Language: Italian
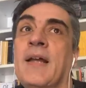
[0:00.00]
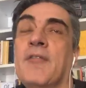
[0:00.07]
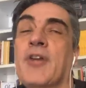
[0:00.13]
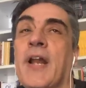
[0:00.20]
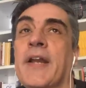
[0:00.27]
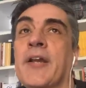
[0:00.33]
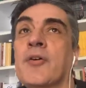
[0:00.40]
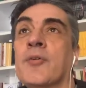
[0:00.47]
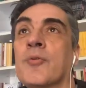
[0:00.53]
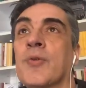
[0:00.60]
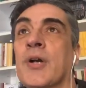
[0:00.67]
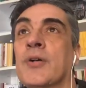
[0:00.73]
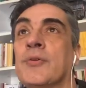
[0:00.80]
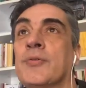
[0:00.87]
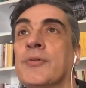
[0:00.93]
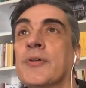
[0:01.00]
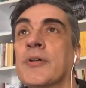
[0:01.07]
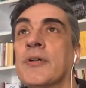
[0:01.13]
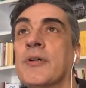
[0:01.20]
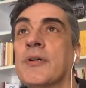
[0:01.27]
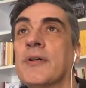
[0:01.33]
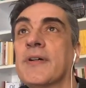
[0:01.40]
lavorare con
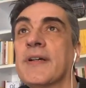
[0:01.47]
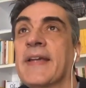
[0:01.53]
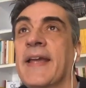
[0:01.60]
qualcuno